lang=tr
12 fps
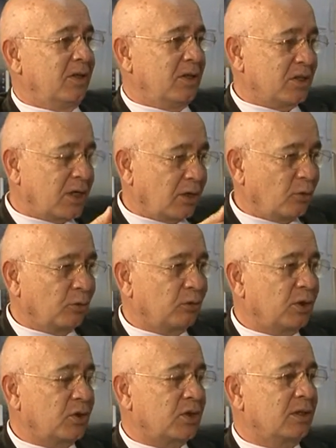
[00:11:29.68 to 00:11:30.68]
insan
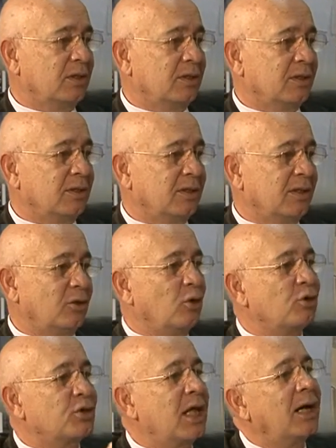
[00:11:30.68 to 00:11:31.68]
olduğu için
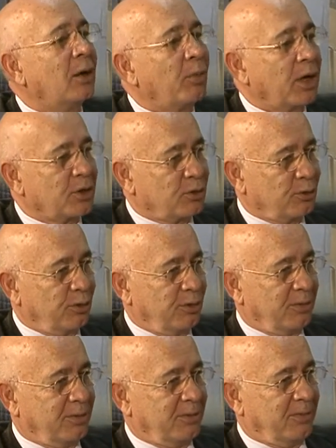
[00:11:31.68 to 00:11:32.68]
gözlerle başlıyor.
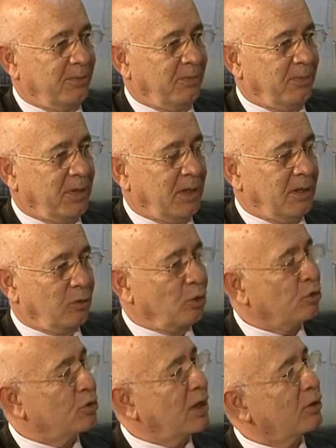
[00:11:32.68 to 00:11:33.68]

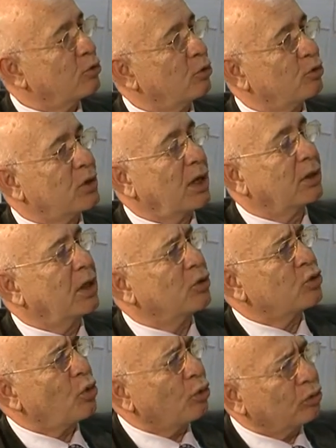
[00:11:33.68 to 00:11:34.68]
Gözler sözlerden
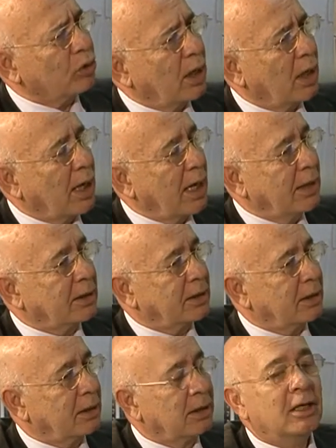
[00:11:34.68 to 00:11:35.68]
çok daha
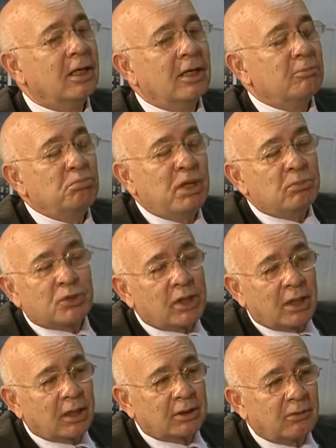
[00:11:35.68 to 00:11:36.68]
etkili. Mim
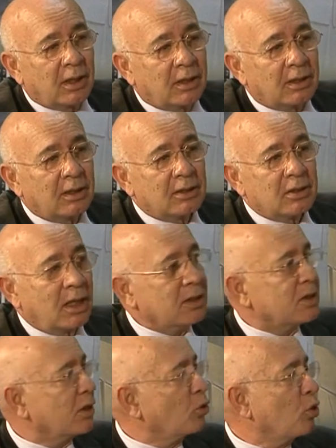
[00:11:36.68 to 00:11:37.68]
sanatı var.
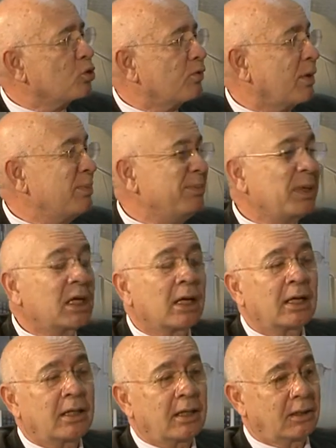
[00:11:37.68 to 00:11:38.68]
Sadece göz ve mimik
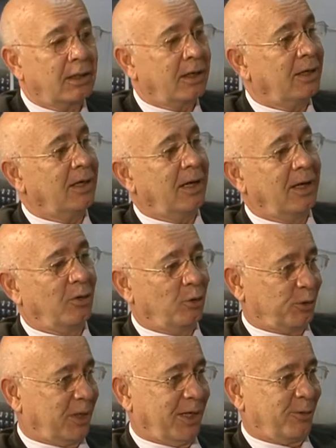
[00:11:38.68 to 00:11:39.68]
hareketleriyle
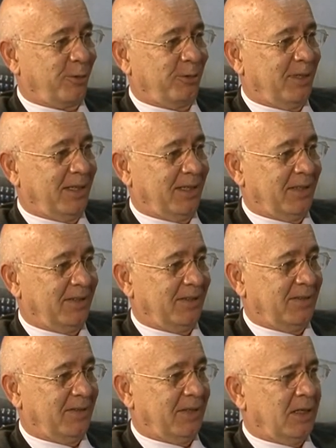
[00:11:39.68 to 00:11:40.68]
ortaya konular.
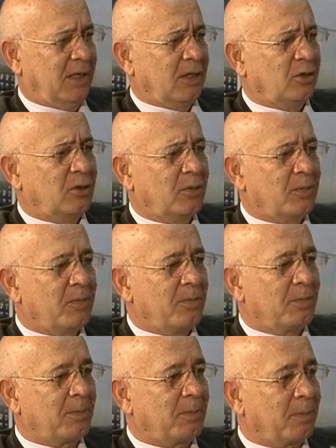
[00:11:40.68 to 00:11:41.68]
Peki gözle ne
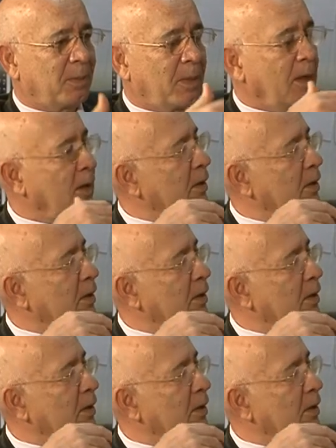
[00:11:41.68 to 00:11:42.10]
yapıyorsunuz hocam?